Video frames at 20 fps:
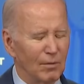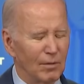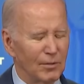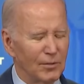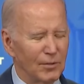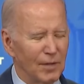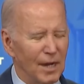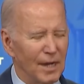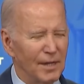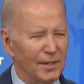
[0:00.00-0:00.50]
rất
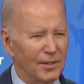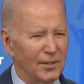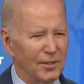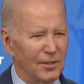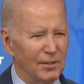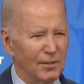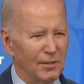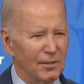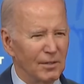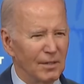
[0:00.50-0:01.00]
nhiều sự
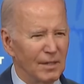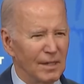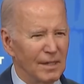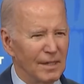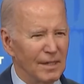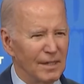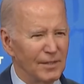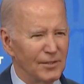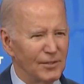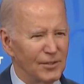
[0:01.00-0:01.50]
kiện để hai
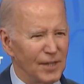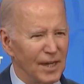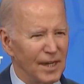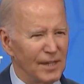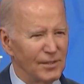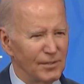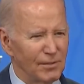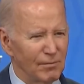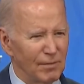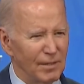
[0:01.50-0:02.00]
vị này có thể
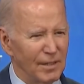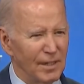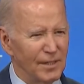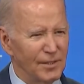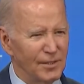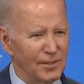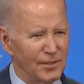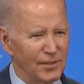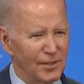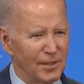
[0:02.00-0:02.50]
gặp nhau
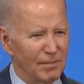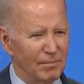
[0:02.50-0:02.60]
nhưng